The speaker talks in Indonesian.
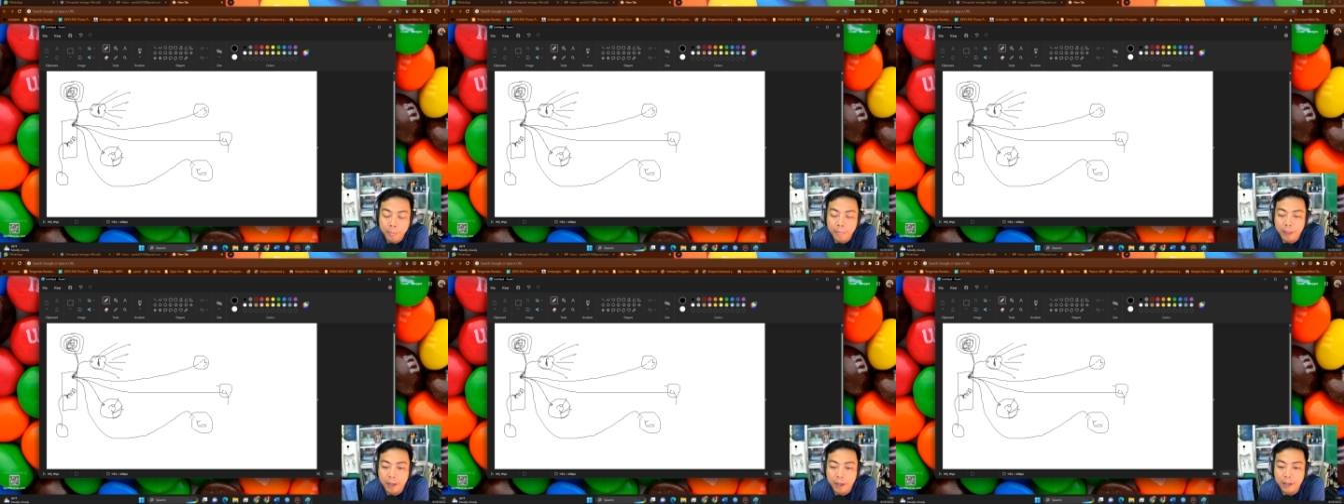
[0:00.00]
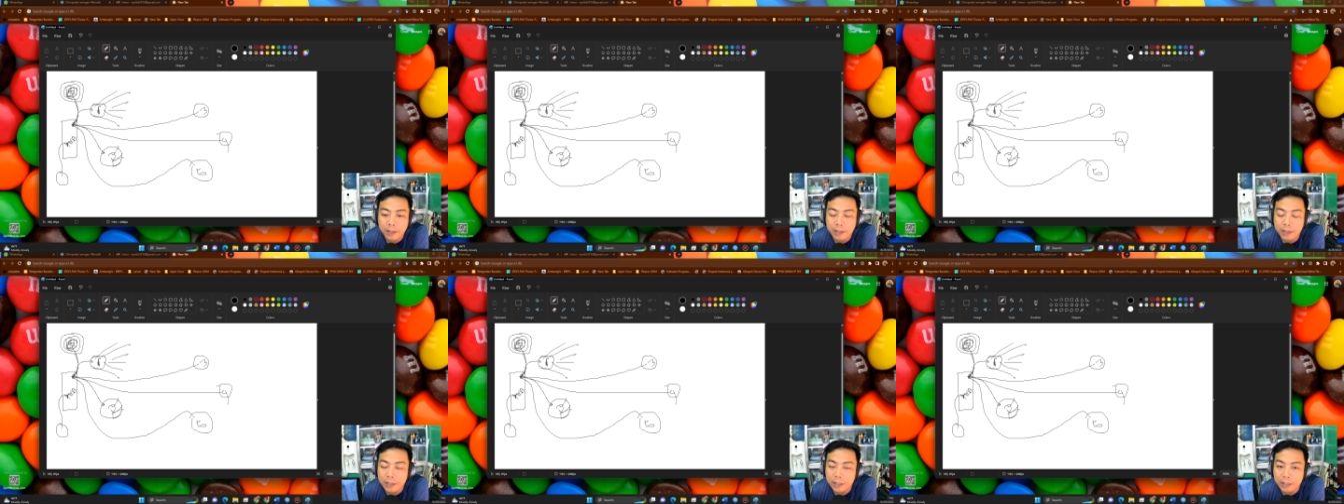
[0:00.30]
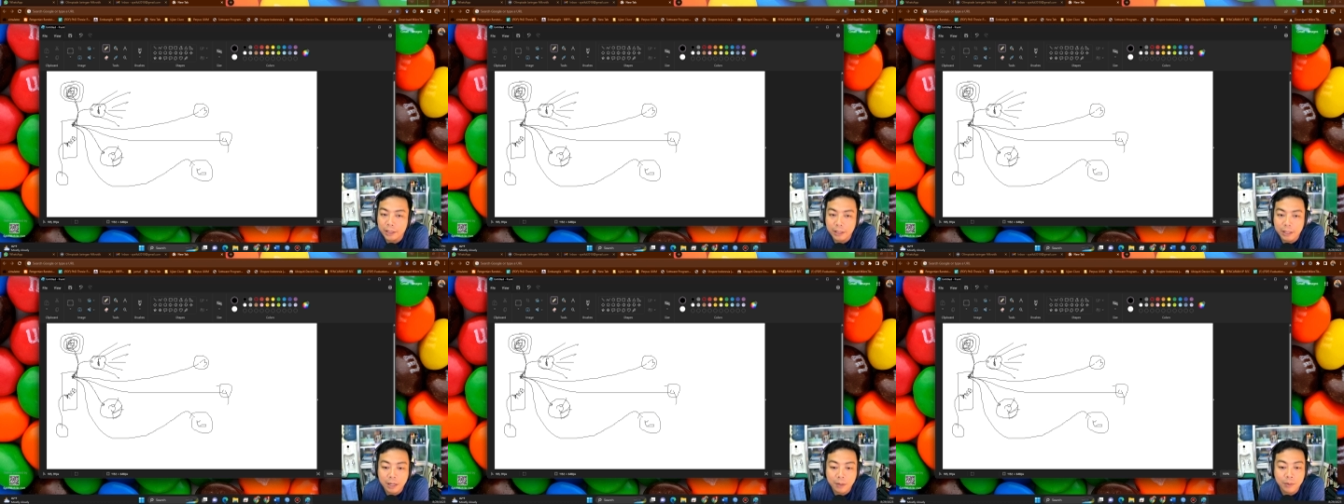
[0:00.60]
Ya, jadi
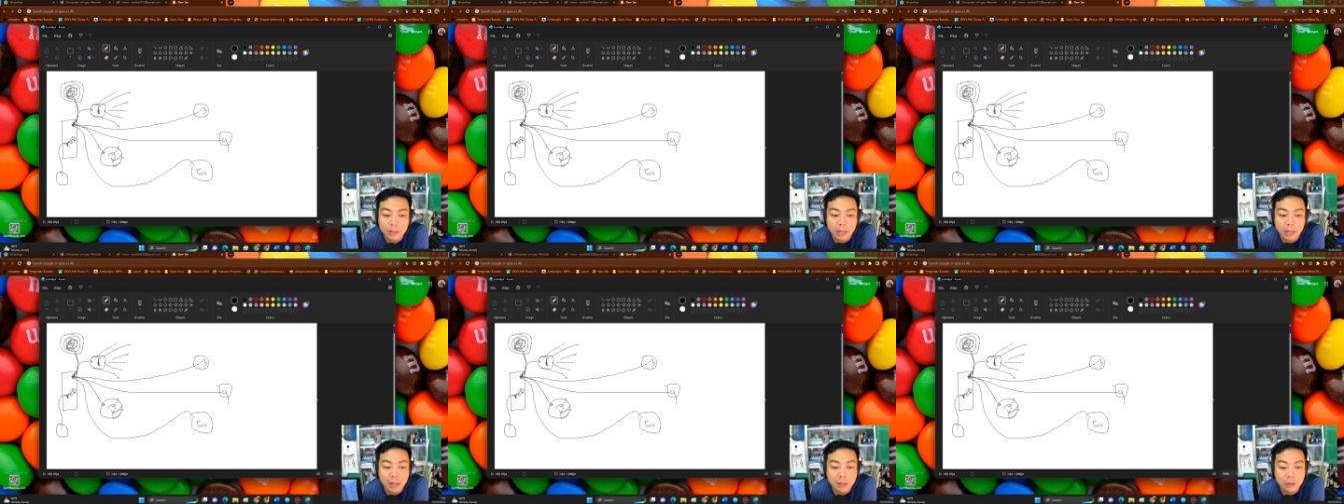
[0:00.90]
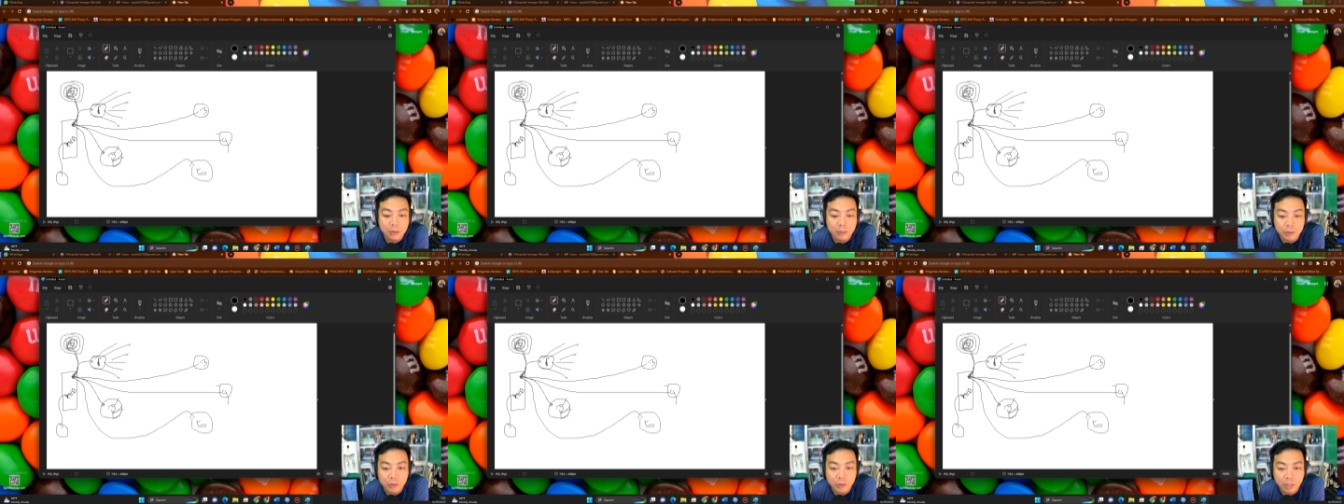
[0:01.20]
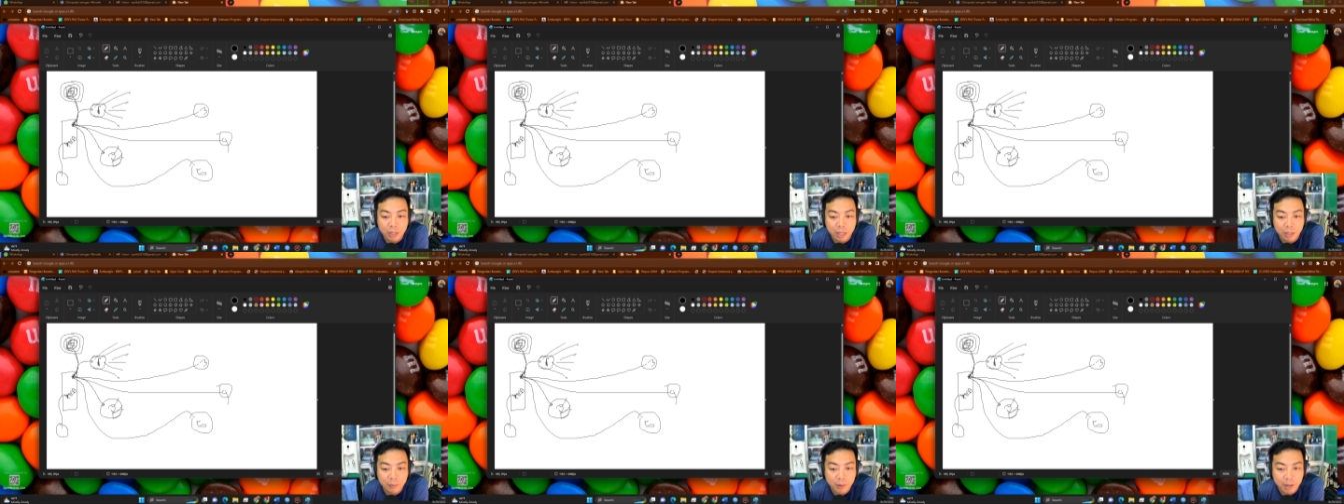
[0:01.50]
kita tidak bisa langsung
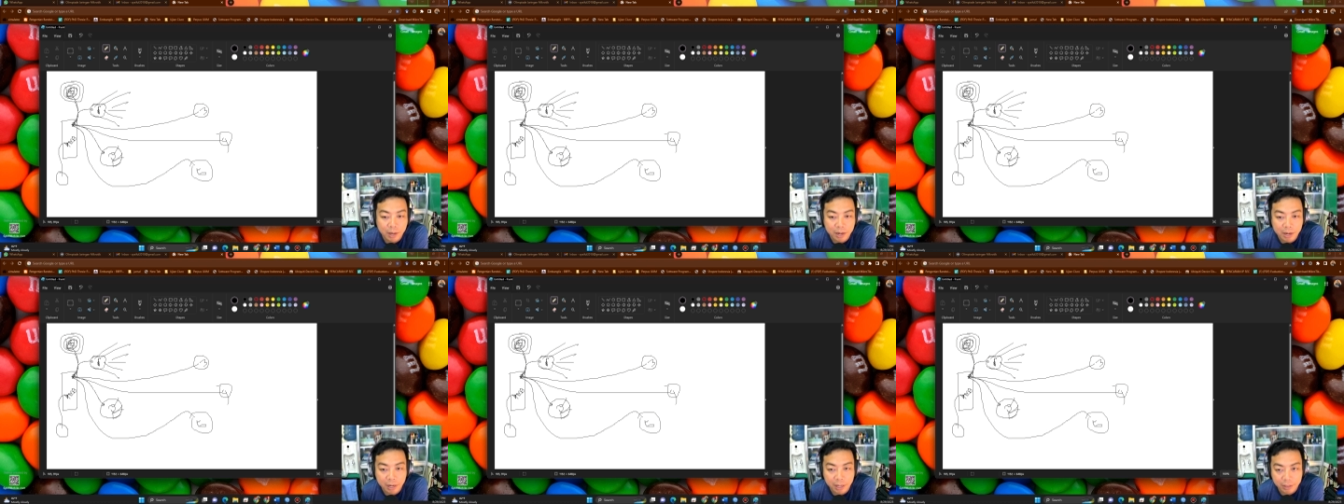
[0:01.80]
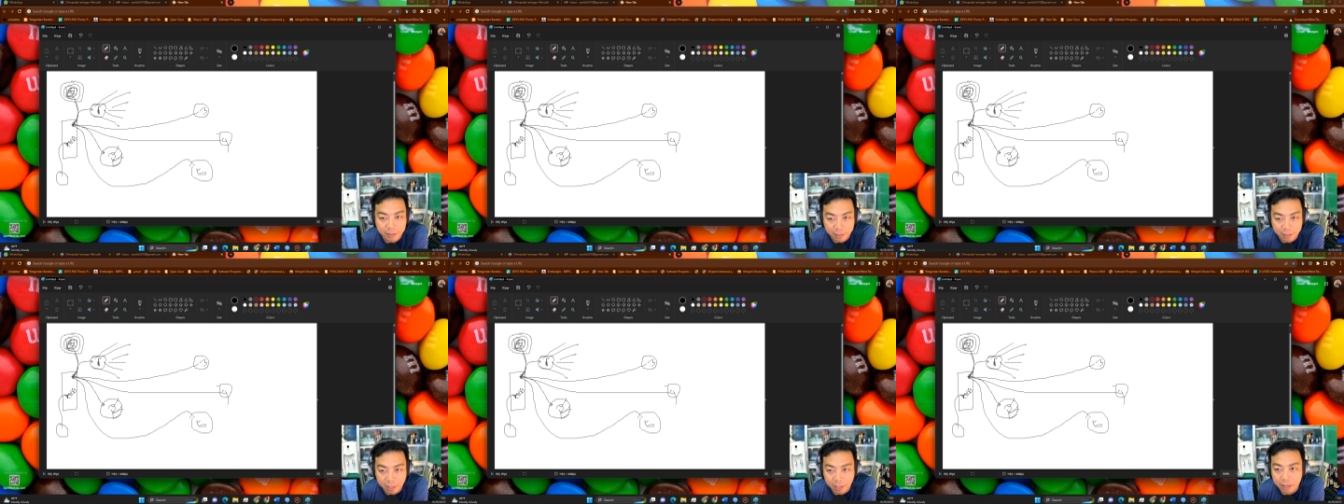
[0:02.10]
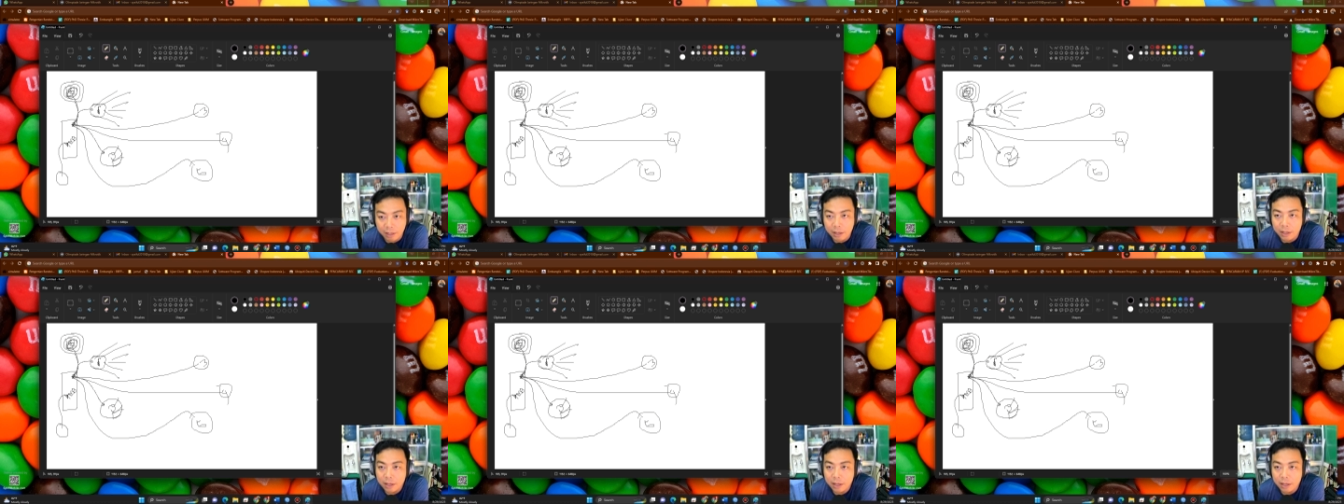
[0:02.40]
masukin IP addressnya